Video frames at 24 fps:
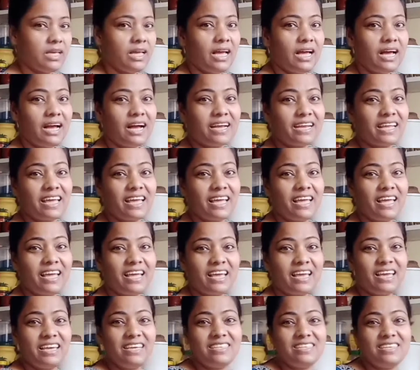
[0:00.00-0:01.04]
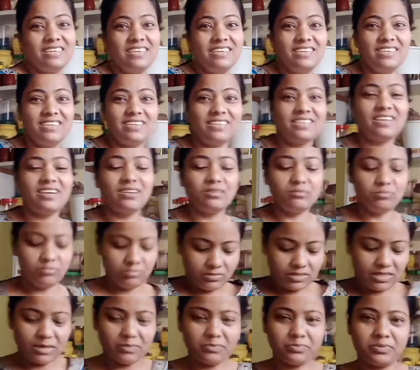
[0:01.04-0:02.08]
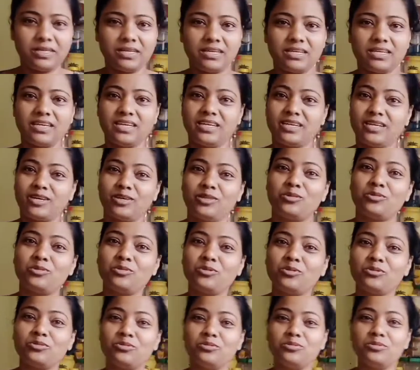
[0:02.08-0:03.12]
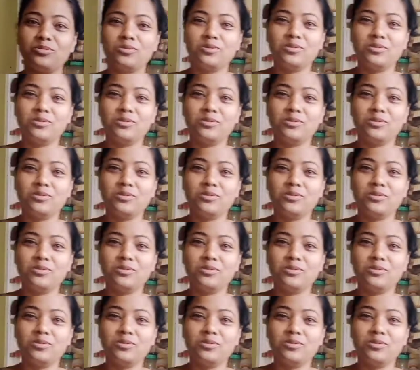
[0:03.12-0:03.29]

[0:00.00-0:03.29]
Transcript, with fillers: আর হ্যাঁ এই যে ইয়েটা কাপ্তানটা এটা কিন্তু নতুন